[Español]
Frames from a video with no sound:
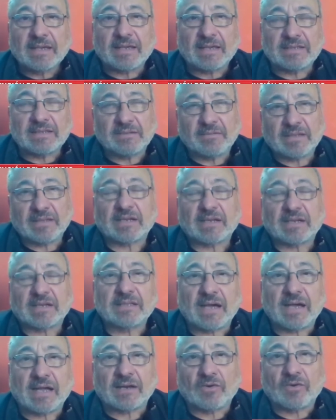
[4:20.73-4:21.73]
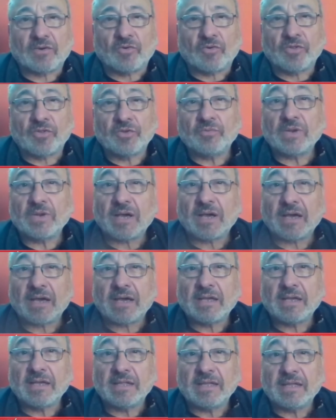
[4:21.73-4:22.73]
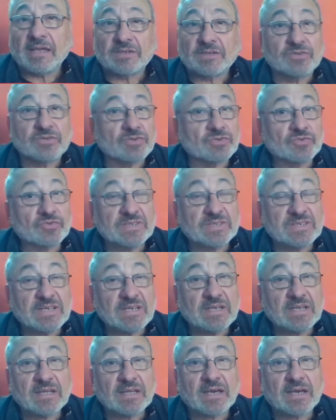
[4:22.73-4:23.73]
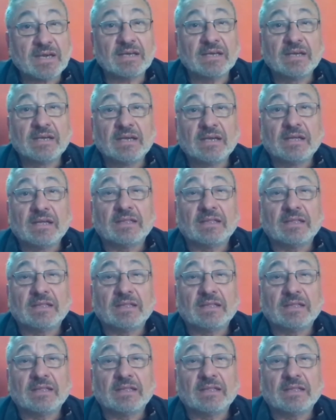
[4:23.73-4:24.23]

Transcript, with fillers: que se va a tratar o de una ideación suicida,